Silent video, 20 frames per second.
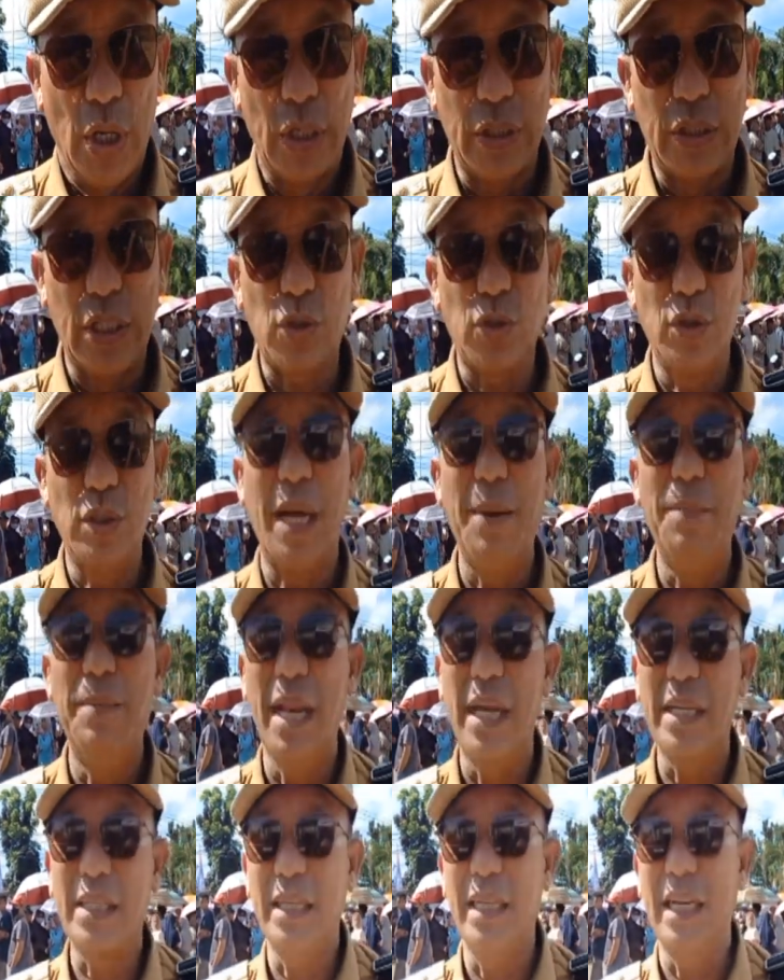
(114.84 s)
kita sudah
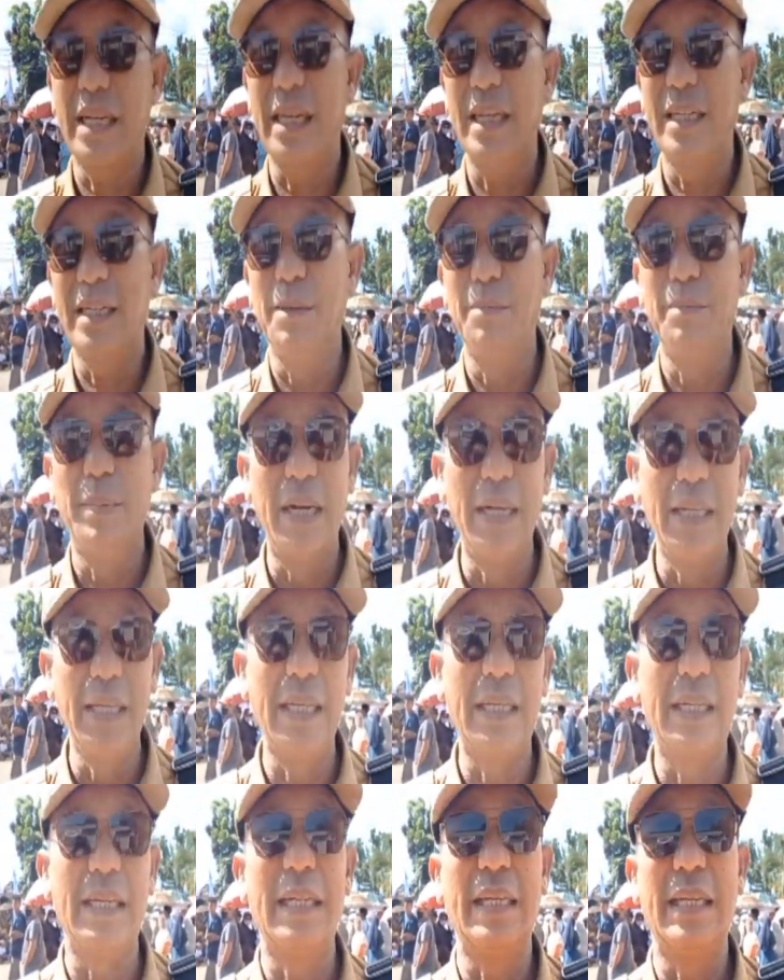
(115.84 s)
melaksanakan kembali
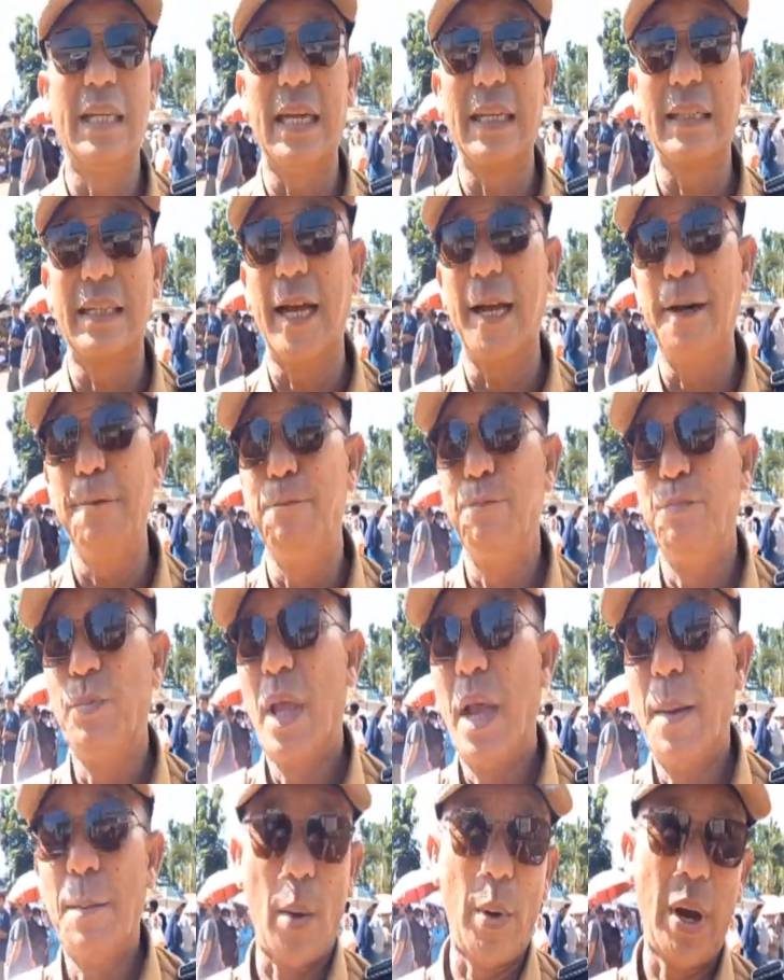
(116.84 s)
kegiatan
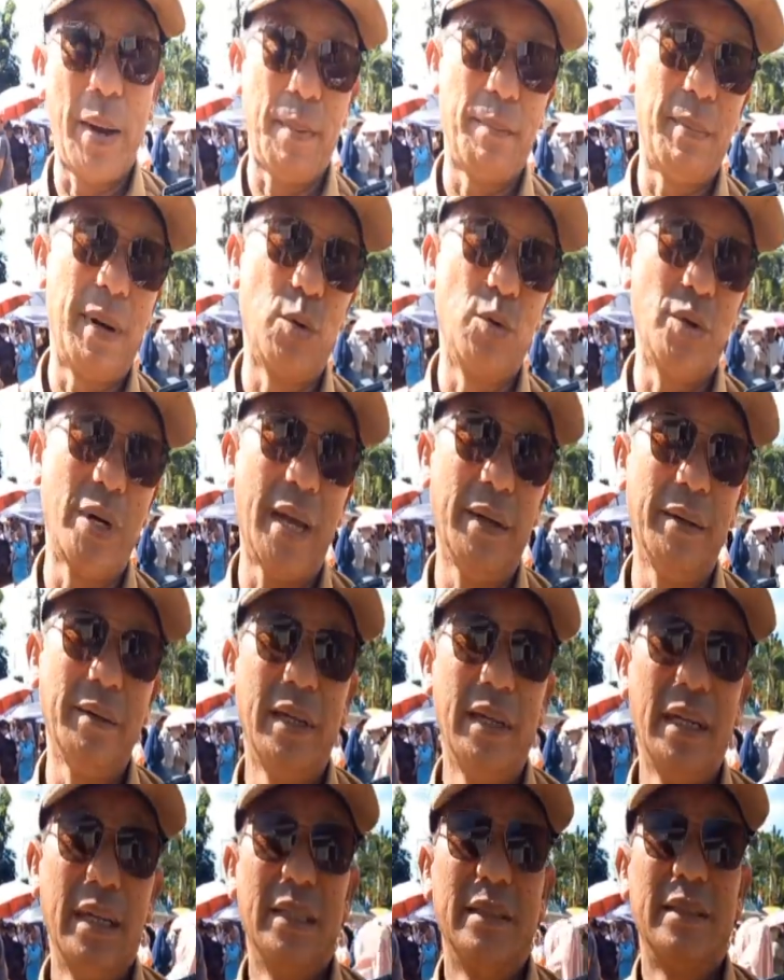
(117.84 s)
pawai pembangunan
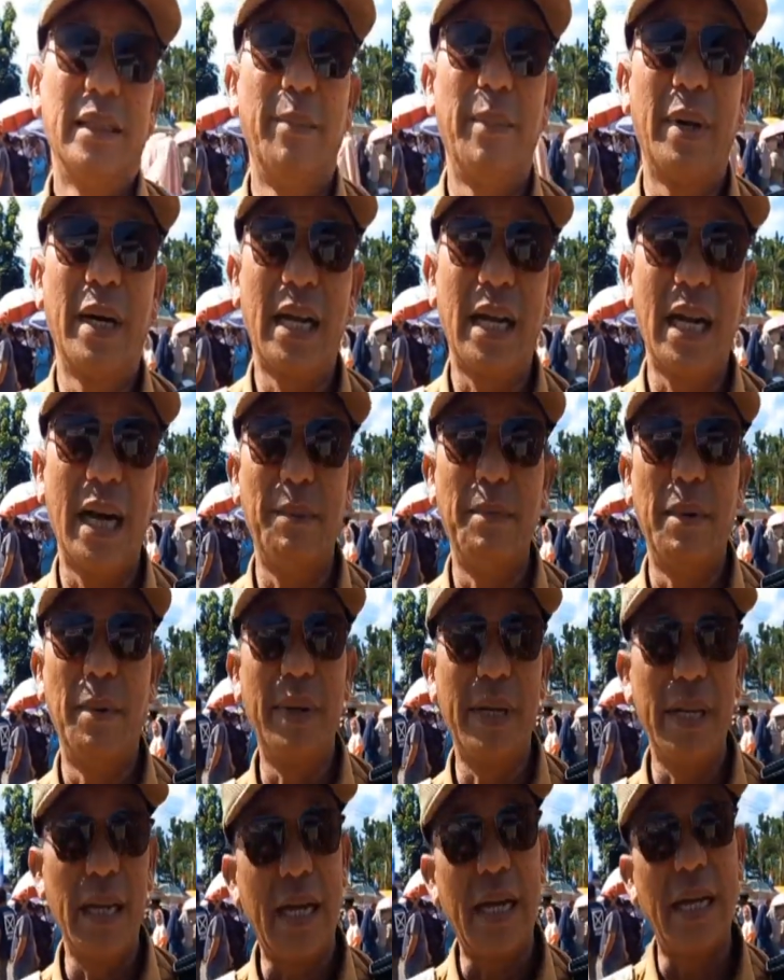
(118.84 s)
dalam rangka
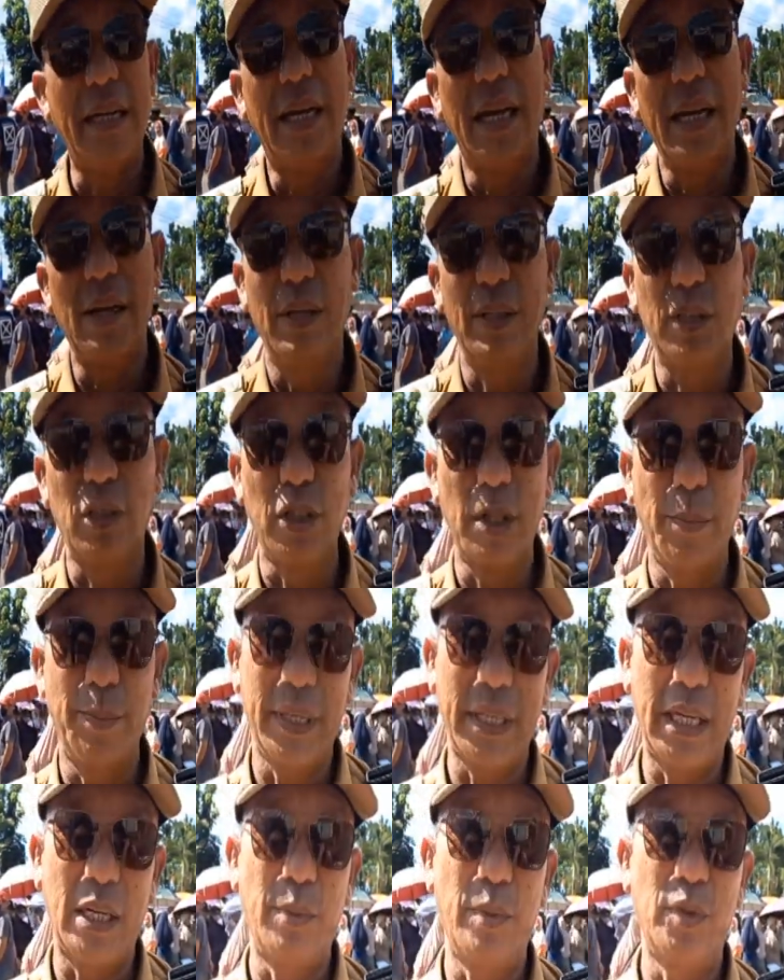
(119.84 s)
memeriahkan Hari Ulang Tahun
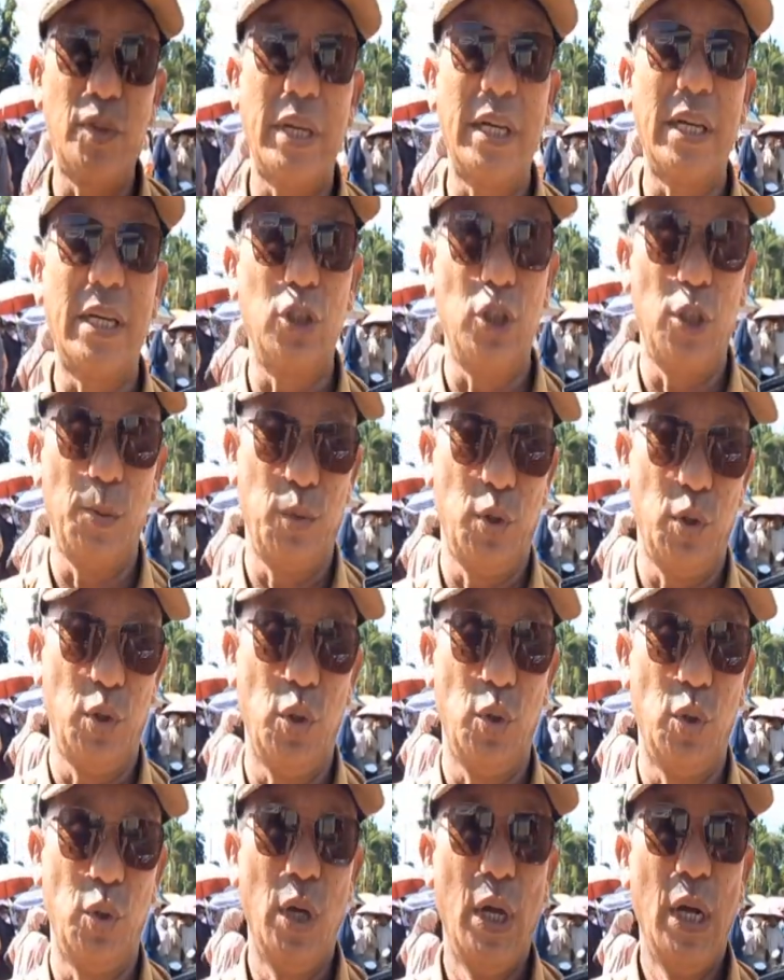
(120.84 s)
Kemerdekaan Indonesia yang ke-77.
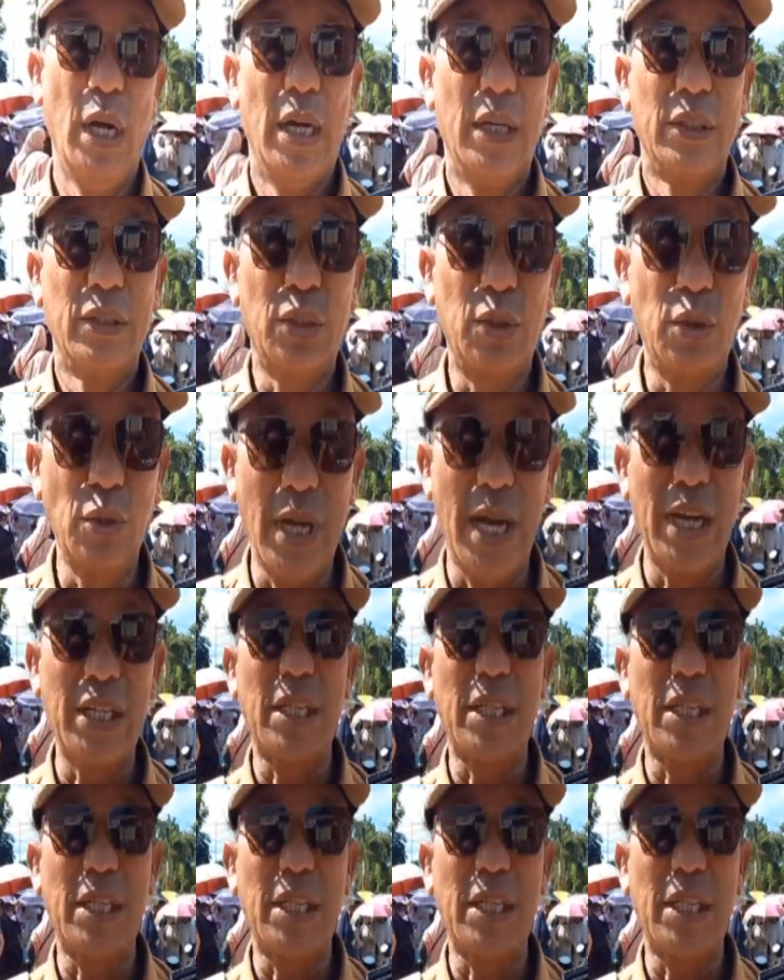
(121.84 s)
Tentunya